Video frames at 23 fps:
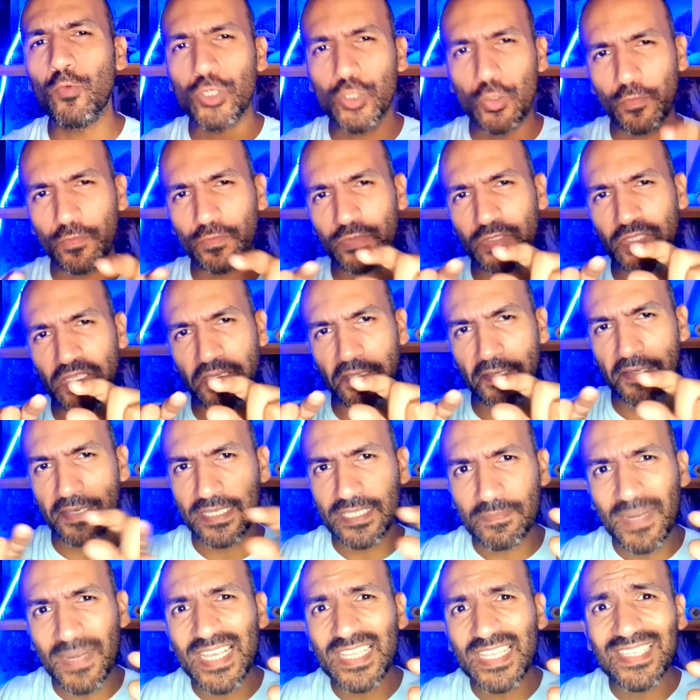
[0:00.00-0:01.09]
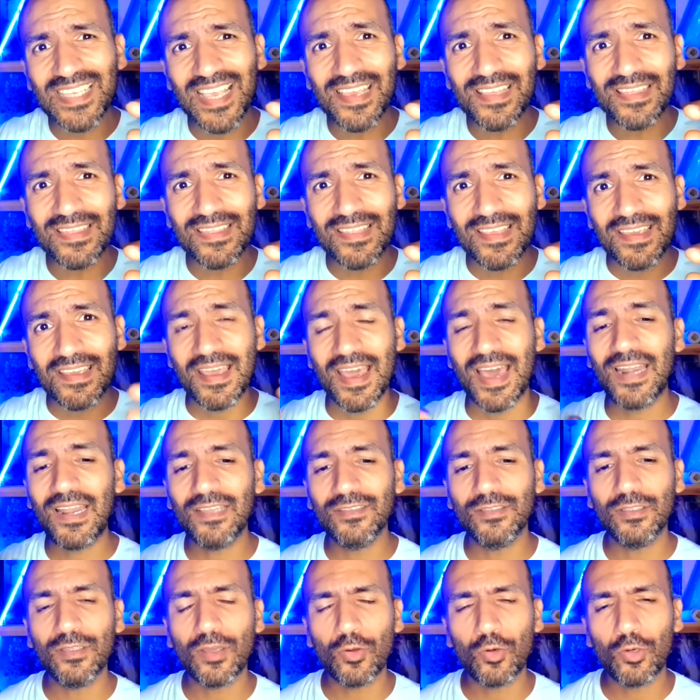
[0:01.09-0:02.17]
وشفت جسم الانسان هل
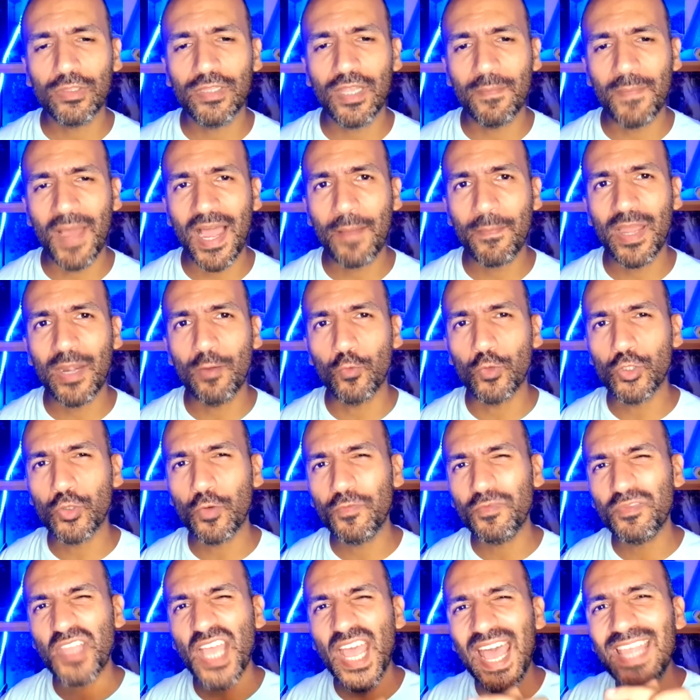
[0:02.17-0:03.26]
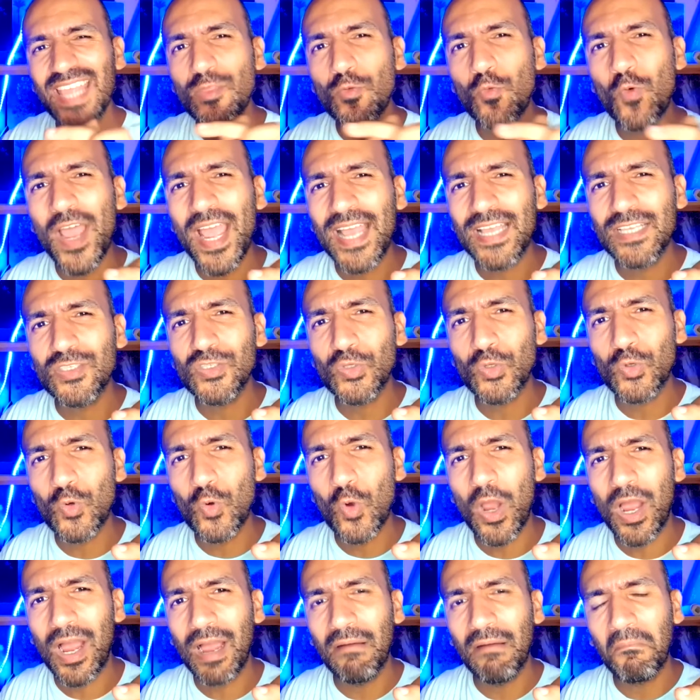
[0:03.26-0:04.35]
حضرتك رحت المعمل وشفت انواع
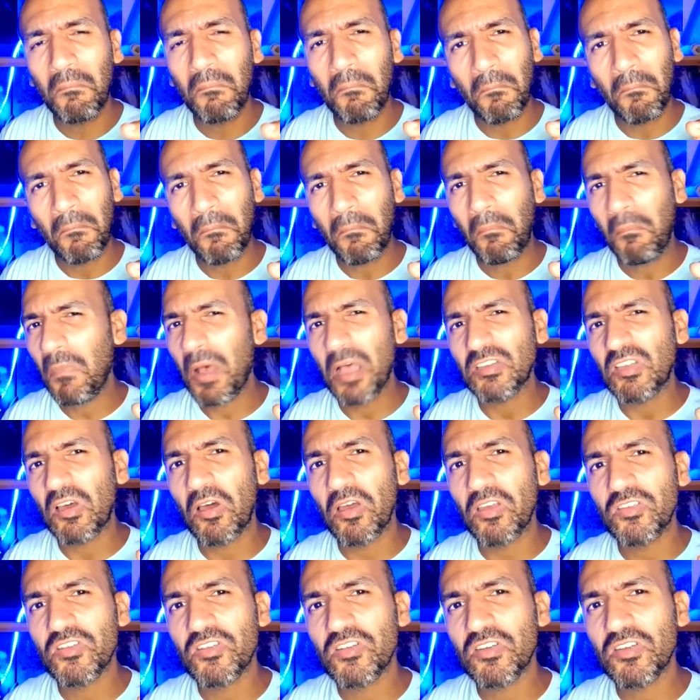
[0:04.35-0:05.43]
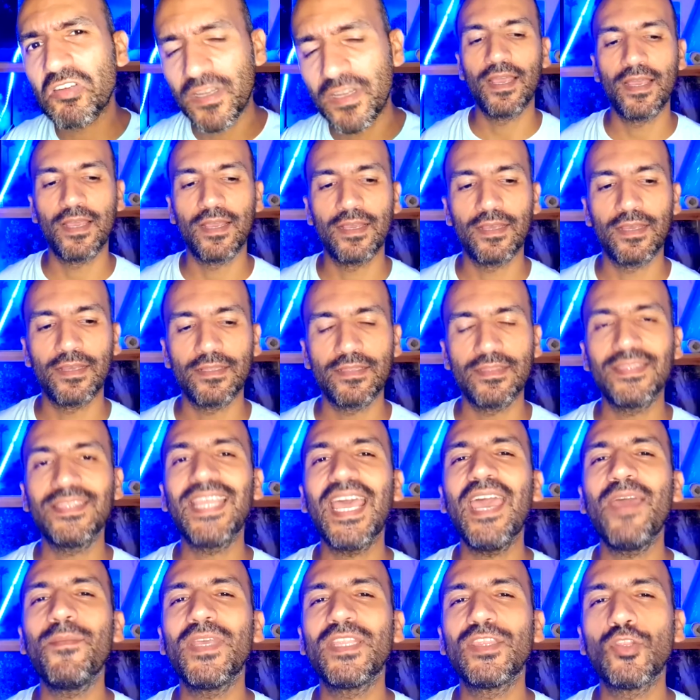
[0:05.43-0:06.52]
الزروع ما اعتقدش
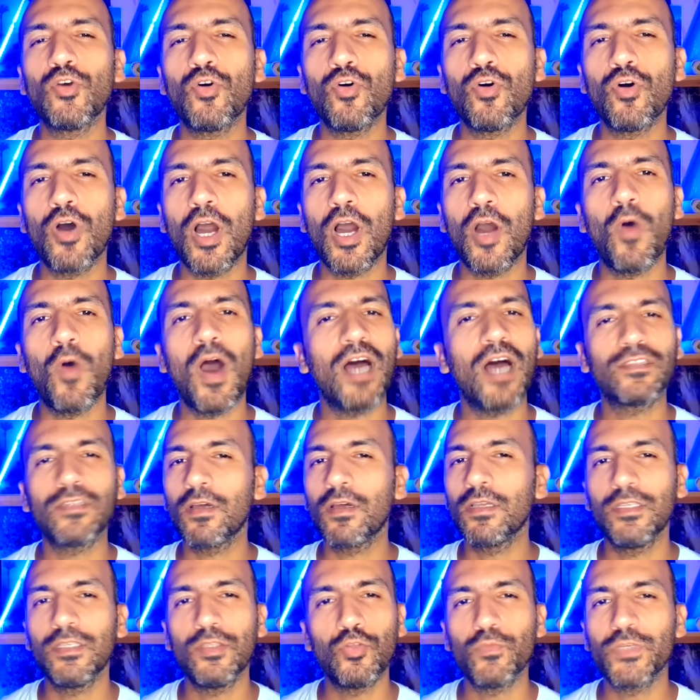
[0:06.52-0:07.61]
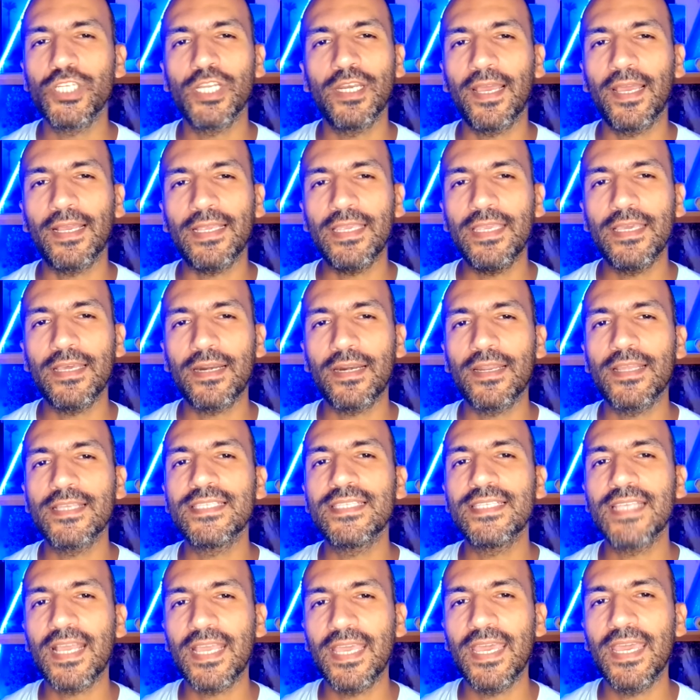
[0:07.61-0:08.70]
تامن نوع واعتقد انه مش الاخير
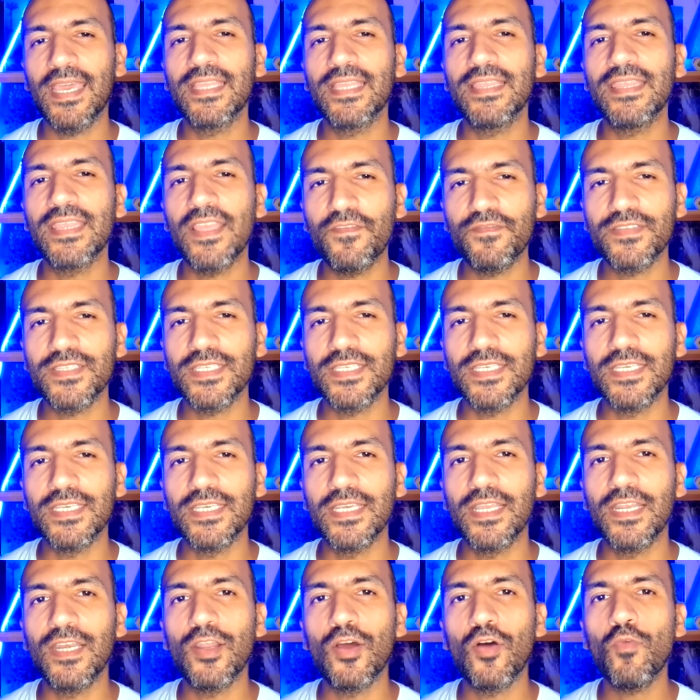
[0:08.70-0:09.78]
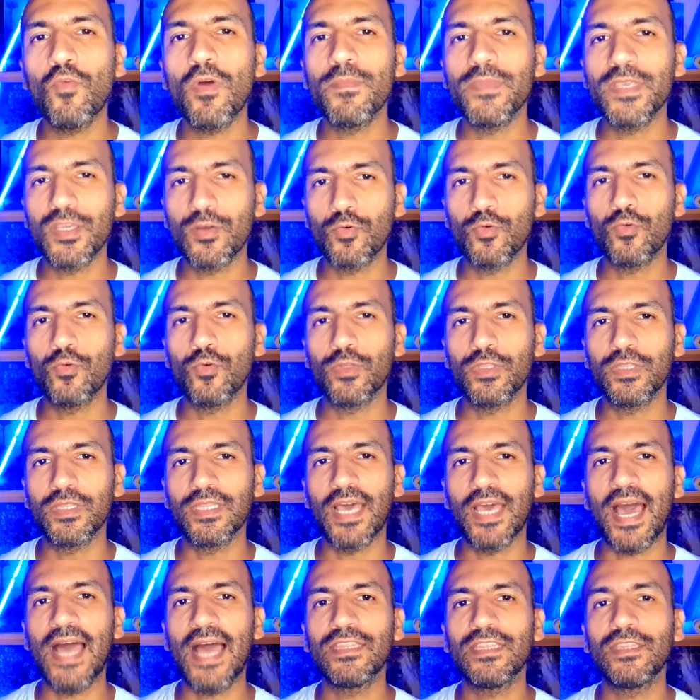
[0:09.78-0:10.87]
الذكاء النفسي اللي هو
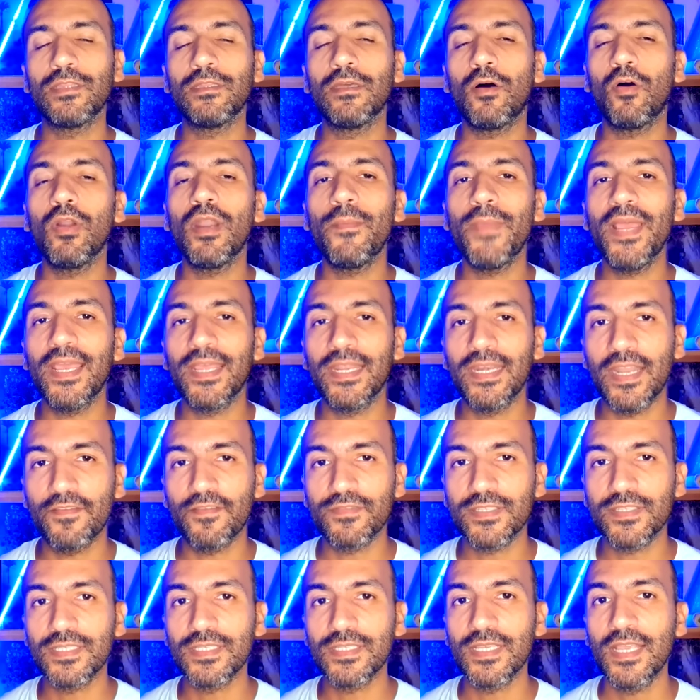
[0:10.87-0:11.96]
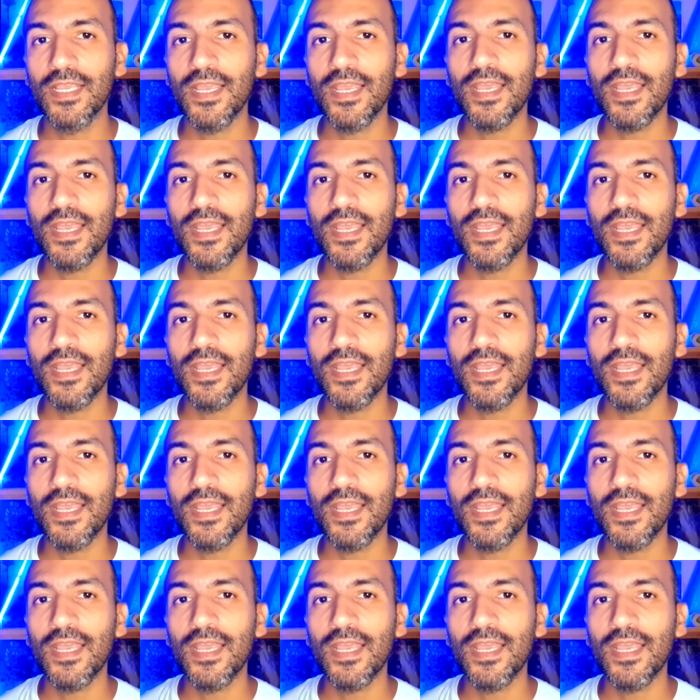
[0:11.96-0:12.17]
بيكون عند علماء النفس